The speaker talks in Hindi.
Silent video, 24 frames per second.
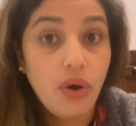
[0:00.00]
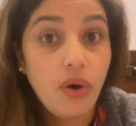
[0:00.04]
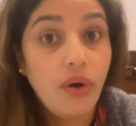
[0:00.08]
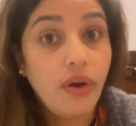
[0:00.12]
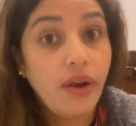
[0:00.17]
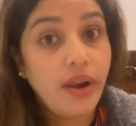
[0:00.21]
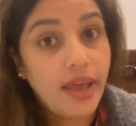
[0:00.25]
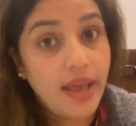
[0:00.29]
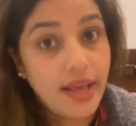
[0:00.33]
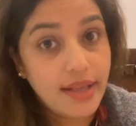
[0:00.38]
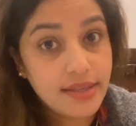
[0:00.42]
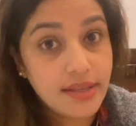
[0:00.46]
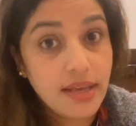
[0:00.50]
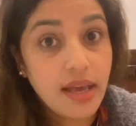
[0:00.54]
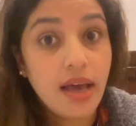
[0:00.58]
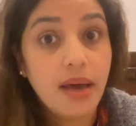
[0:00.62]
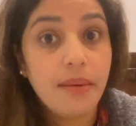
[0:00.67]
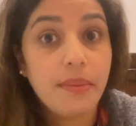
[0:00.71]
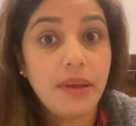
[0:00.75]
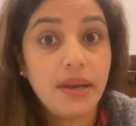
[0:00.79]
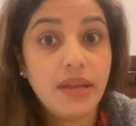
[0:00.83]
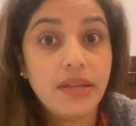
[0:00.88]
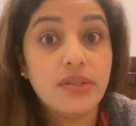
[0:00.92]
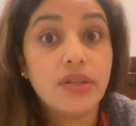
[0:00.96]
और ऐसा
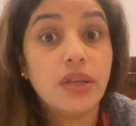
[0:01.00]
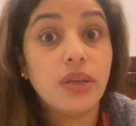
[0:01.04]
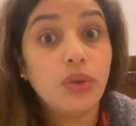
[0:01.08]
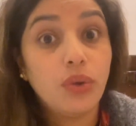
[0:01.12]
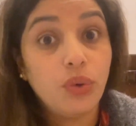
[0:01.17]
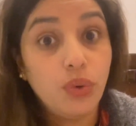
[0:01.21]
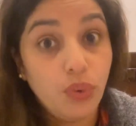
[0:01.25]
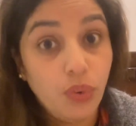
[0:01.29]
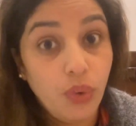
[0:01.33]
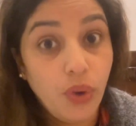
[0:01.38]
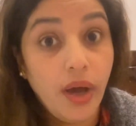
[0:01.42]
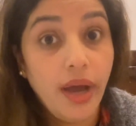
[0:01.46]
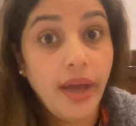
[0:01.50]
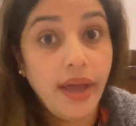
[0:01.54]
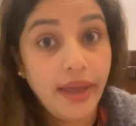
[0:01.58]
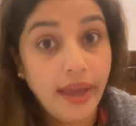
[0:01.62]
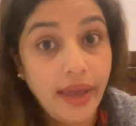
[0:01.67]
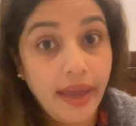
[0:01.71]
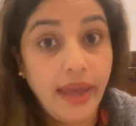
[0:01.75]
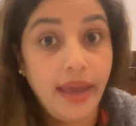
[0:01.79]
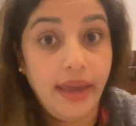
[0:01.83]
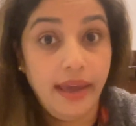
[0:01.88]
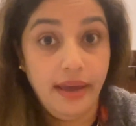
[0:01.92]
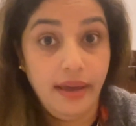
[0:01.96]
हमारे साथ हुआ
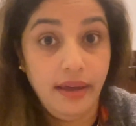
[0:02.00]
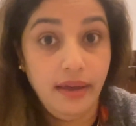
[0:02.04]
है